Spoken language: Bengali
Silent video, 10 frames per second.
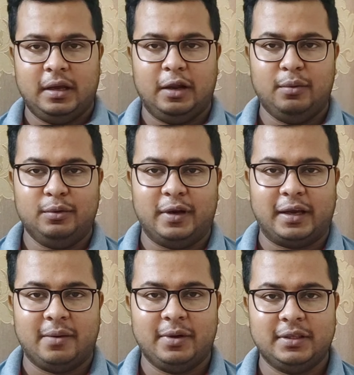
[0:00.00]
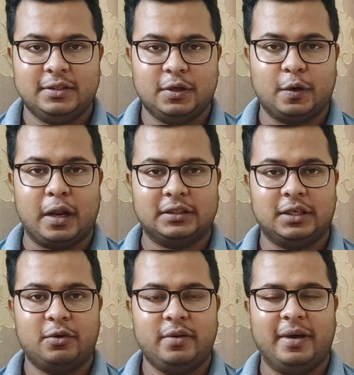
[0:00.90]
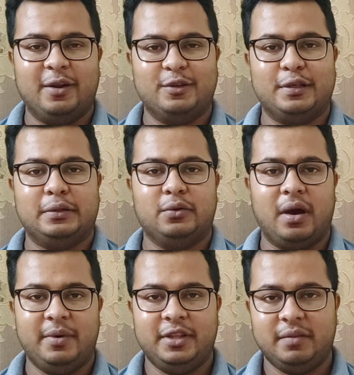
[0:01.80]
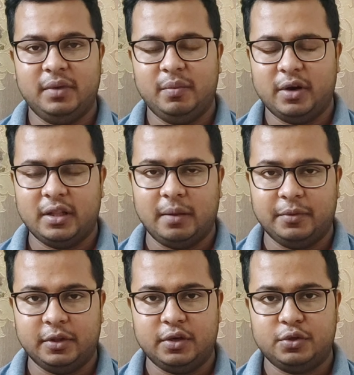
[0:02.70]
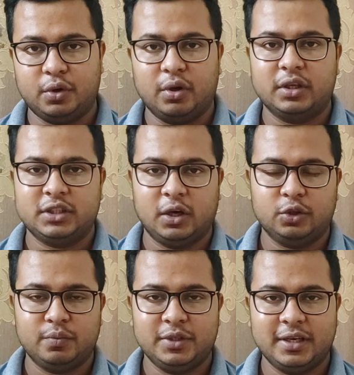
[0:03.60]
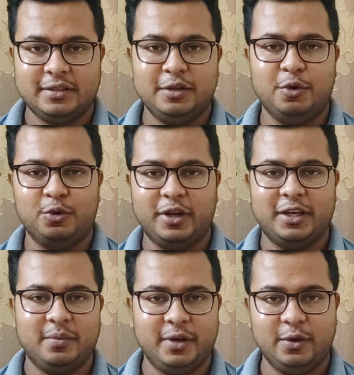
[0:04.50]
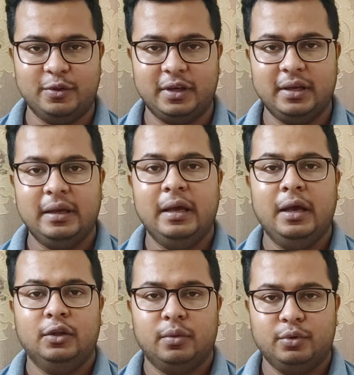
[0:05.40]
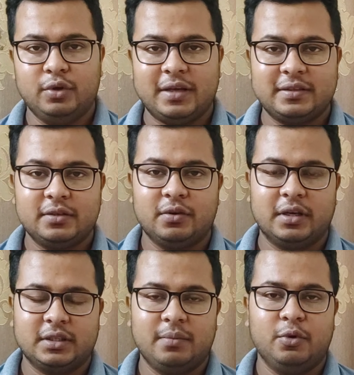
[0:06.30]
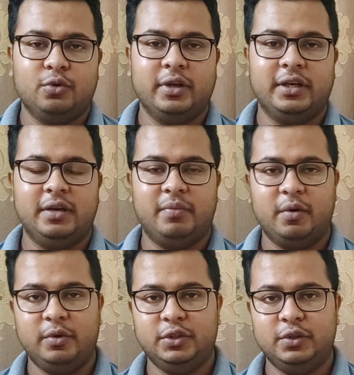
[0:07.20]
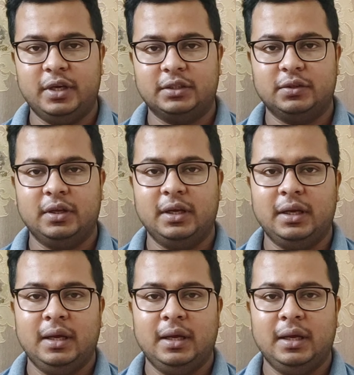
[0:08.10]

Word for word: হ্যালো বন্ধুরা কেমন আছেন সকলে আশা করি ভালো আছেন তো আমি তানবীর মুরাদ আপনাদের সকলকে স্বাগতম জানাচ্ছি নতুন একটি ভিডিওতে তো বন্ধুরা আজকে চলে আসলাম নতুন একটি ইনফরমেশন নিয়ে আসলে